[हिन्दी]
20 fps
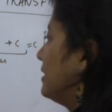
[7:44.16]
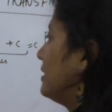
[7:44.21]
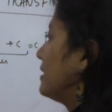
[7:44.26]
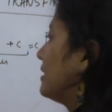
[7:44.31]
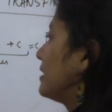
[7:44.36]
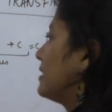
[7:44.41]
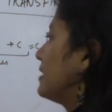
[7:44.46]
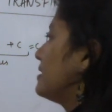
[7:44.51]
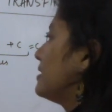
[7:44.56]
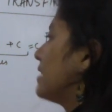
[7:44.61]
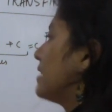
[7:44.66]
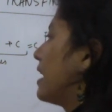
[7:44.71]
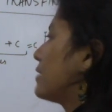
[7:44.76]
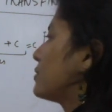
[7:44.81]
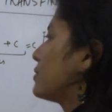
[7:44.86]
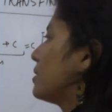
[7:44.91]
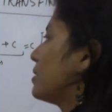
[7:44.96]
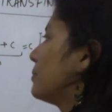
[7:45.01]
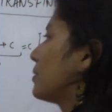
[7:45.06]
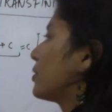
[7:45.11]
किसी
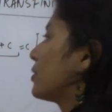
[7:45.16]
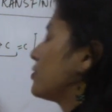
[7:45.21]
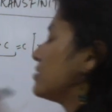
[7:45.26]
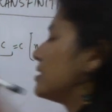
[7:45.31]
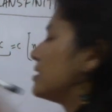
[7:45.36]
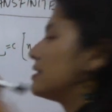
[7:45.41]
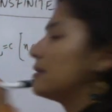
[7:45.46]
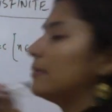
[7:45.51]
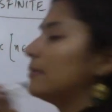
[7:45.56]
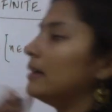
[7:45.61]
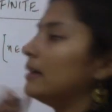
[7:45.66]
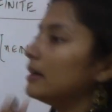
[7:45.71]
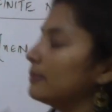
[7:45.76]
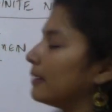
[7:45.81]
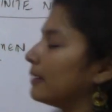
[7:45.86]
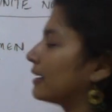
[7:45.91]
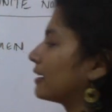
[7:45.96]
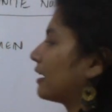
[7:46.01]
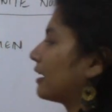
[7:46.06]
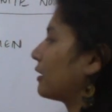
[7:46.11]
नेचुरल नंबर को सी से
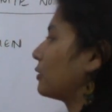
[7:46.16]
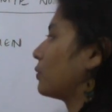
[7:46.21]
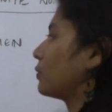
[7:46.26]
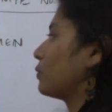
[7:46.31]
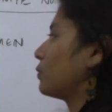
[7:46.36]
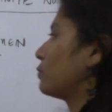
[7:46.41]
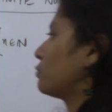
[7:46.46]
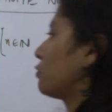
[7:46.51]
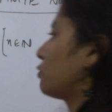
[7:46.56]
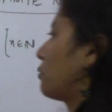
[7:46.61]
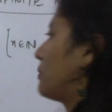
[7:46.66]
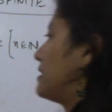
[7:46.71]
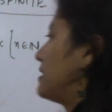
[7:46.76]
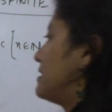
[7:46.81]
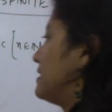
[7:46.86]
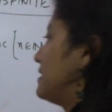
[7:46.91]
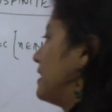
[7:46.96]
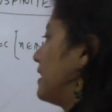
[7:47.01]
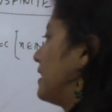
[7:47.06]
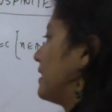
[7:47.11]
मल्टीप्लाई कर दो तो भी
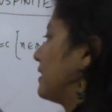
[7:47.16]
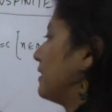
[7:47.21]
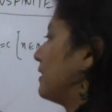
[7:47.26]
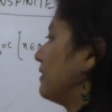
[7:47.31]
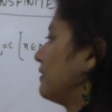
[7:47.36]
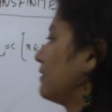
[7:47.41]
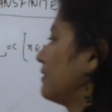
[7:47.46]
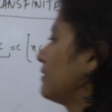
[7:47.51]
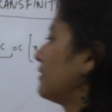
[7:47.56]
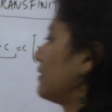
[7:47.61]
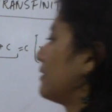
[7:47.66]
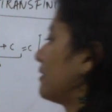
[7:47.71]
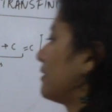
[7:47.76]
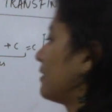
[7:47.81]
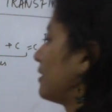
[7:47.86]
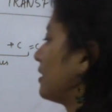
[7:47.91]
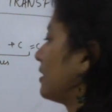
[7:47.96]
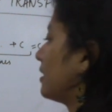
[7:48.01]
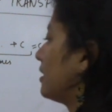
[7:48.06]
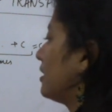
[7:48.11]
सी आएगा
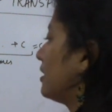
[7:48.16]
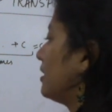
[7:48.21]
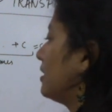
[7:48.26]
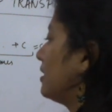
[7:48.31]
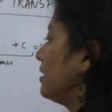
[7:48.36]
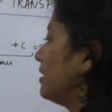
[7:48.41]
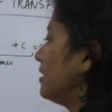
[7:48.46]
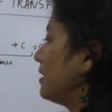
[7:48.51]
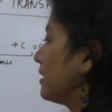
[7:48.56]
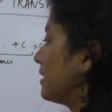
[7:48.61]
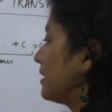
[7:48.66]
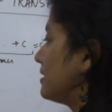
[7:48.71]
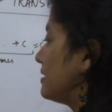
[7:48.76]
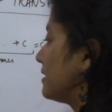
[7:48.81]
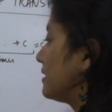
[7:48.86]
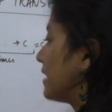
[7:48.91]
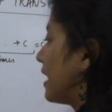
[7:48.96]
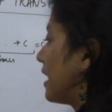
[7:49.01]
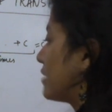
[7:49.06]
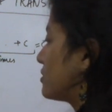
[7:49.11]
किसी
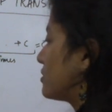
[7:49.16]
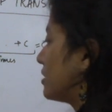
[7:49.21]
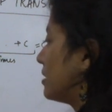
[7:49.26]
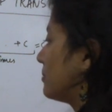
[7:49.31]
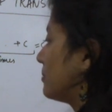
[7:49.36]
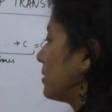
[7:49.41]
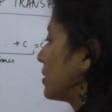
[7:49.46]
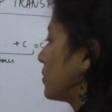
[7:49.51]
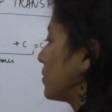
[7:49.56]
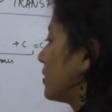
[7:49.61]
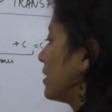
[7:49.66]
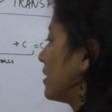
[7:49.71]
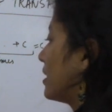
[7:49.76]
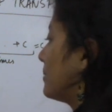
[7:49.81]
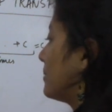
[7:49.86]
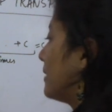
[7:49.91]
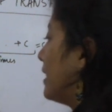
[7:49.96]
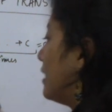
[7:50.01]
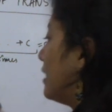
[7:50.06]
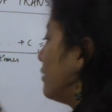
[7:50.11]
नेचुरल नंबर को अगर
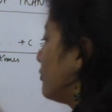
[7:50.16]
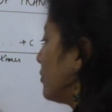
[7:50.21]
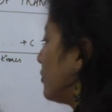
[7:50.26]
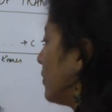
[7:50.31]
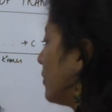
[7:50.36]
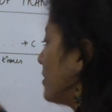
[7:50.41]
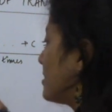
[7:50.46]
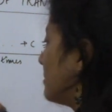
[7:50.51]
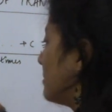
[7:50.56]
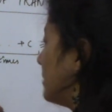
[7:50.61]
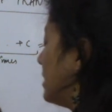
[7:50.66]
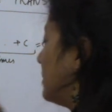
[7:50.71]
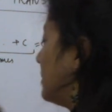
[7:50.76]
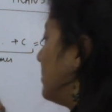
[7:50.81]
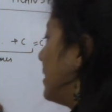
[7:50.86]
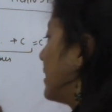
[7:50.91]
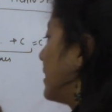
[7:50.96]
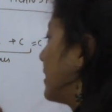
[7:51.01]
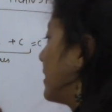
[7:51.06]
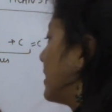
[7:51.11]
हम एल एफ नॉट से मल्टीप्लाई कर